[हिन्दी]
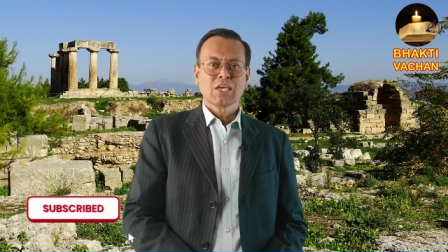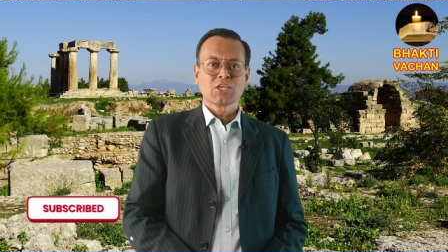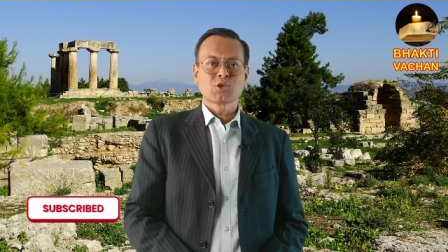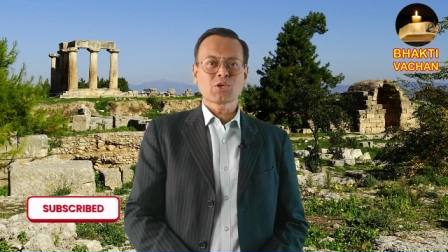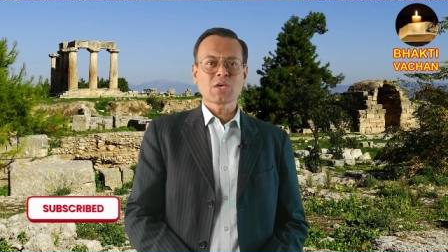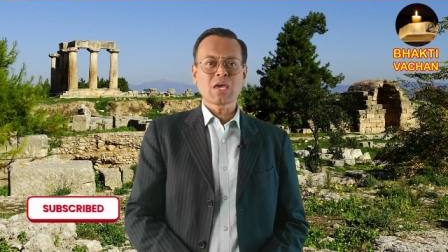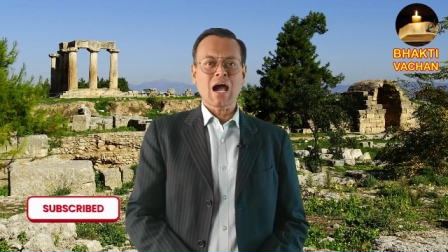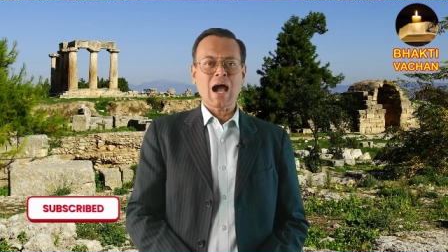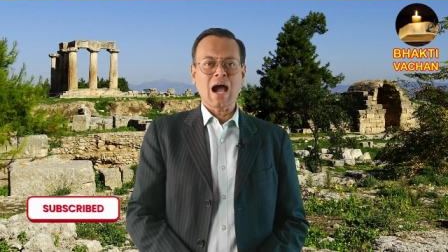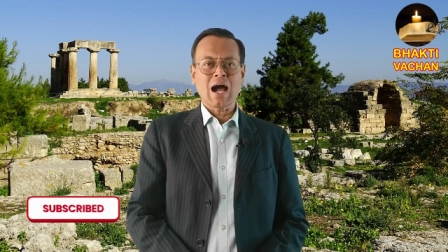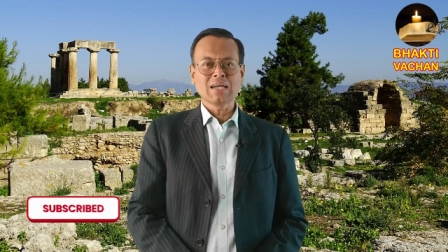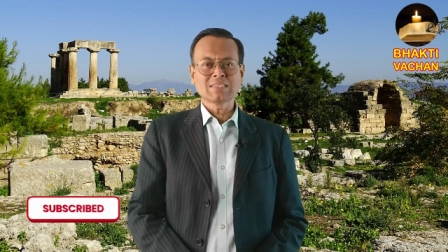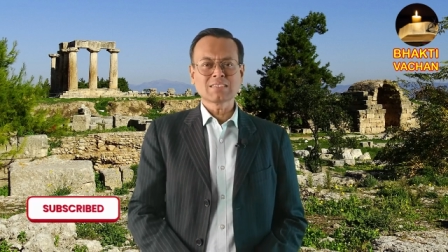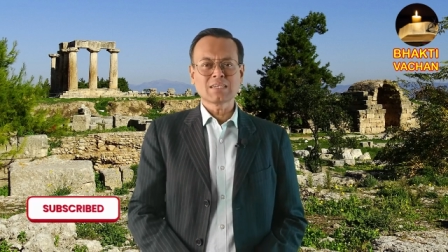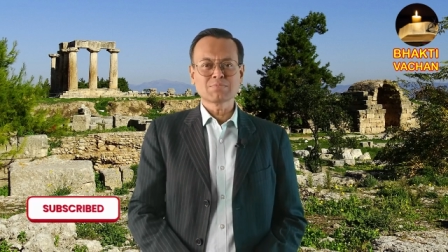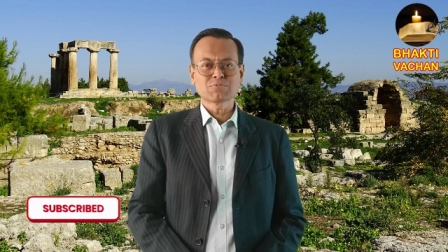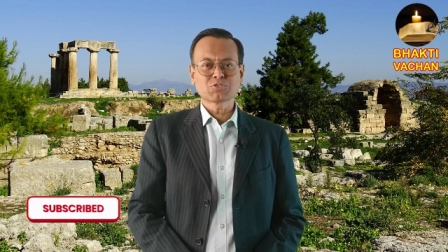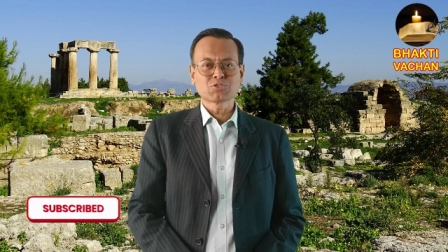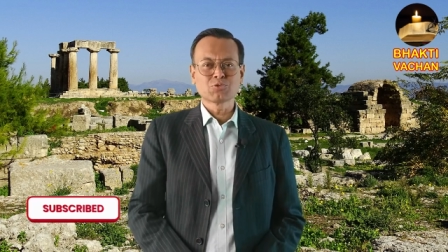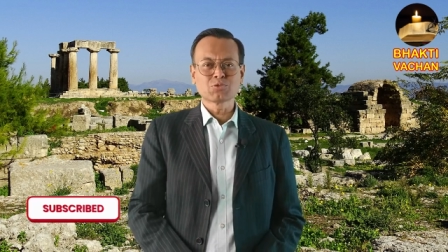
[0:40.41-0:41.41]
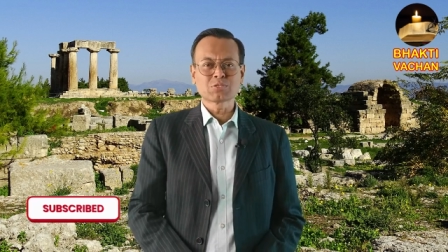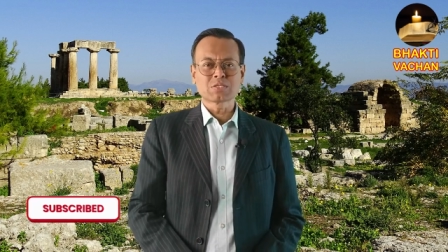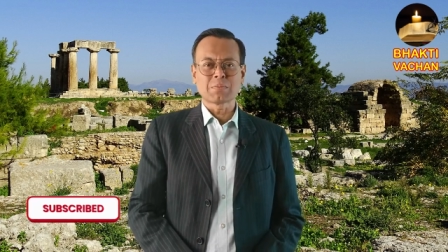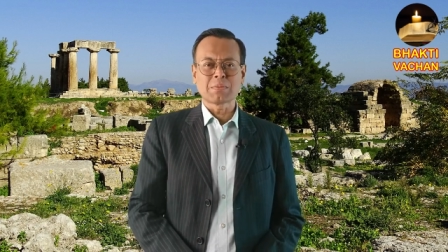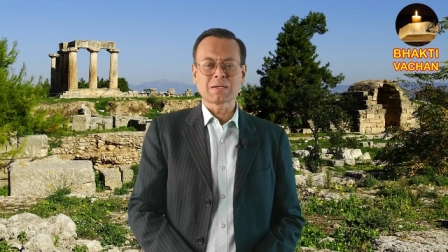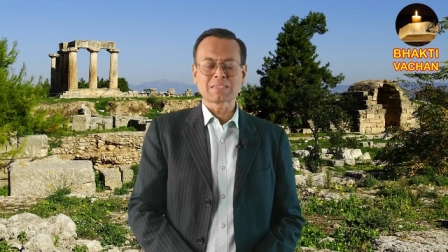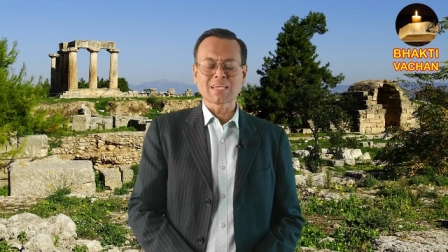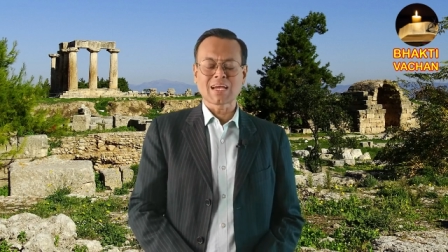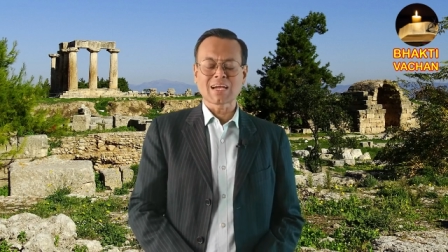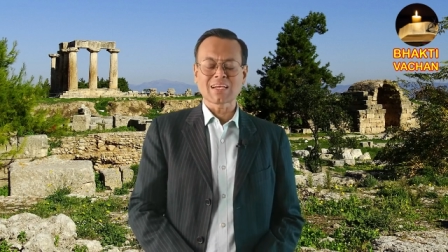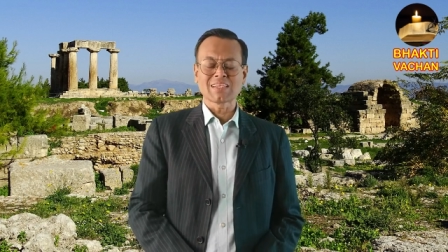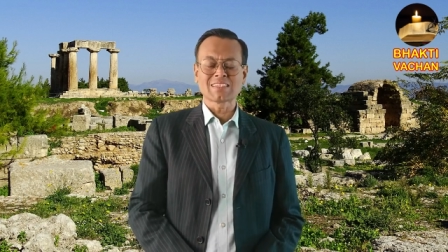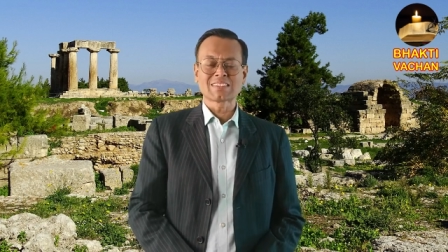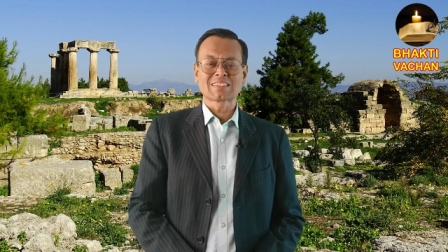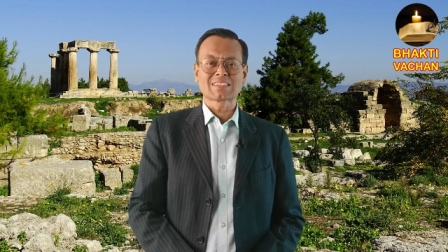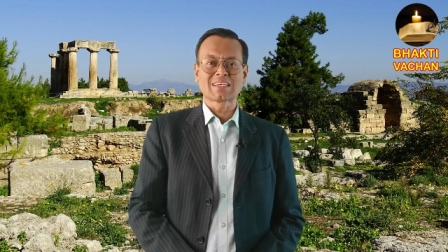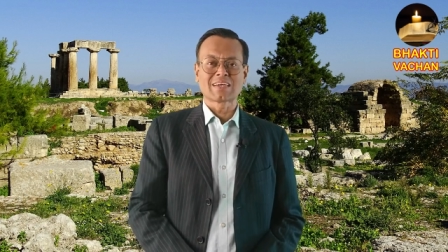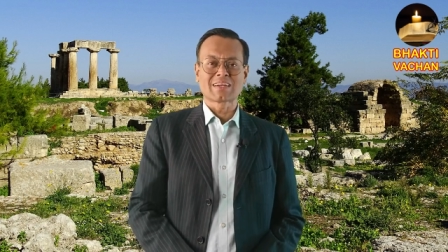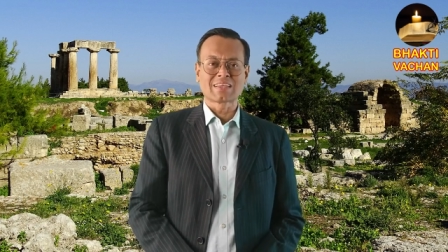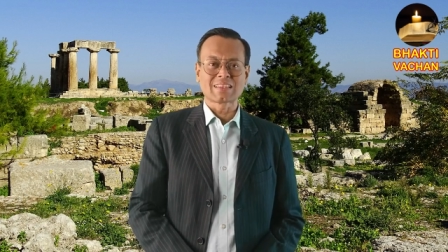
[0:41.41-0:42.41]
क्योंकि आज हम सुसमाचार की
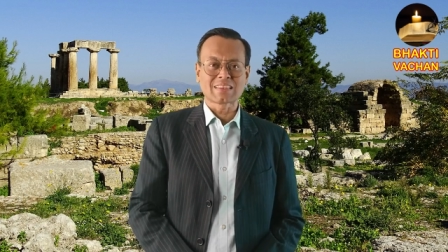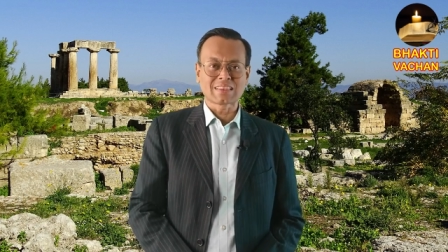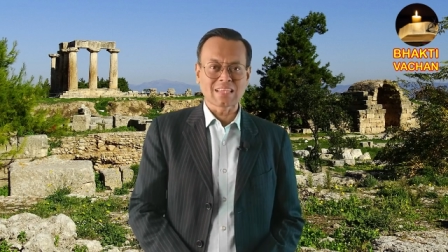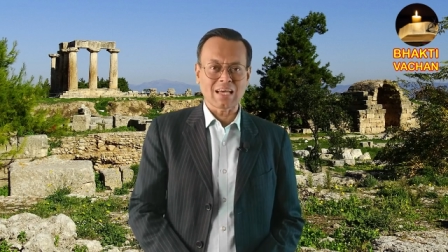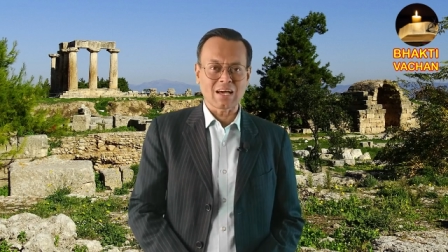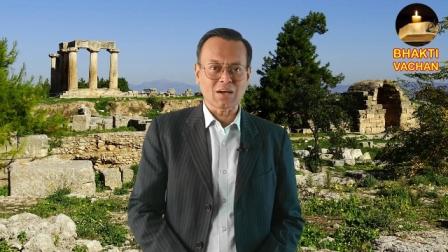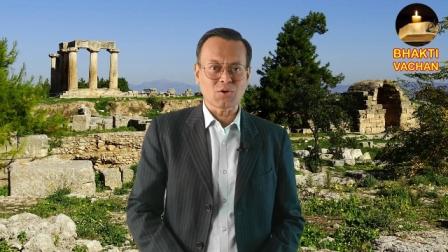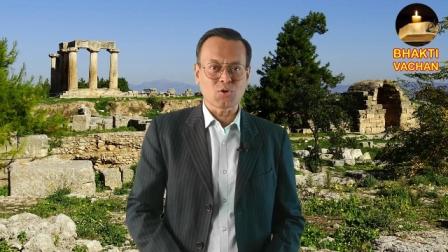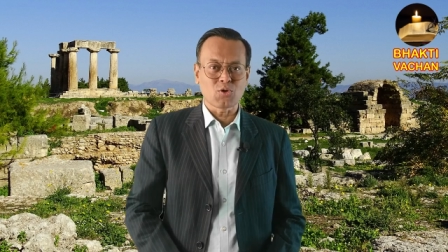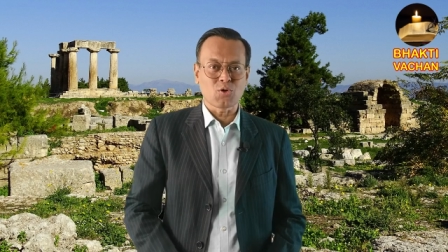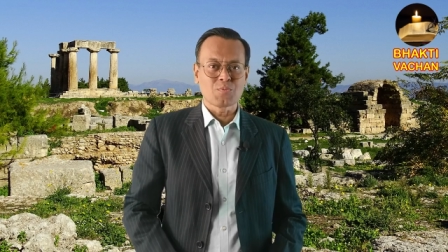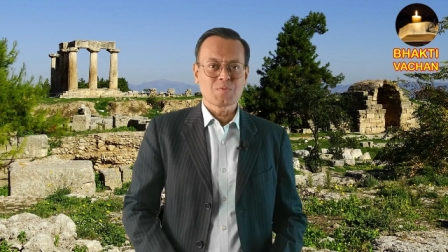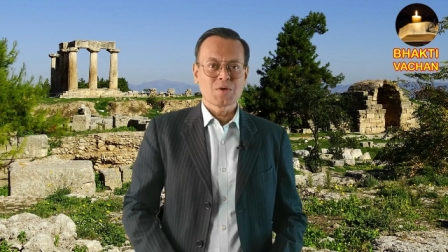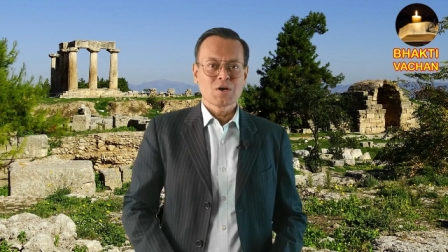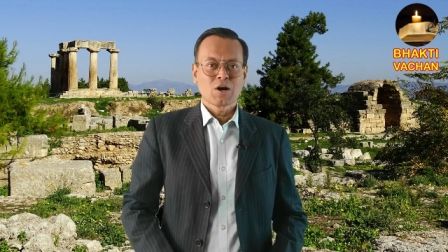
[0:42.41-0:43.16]
सरलता को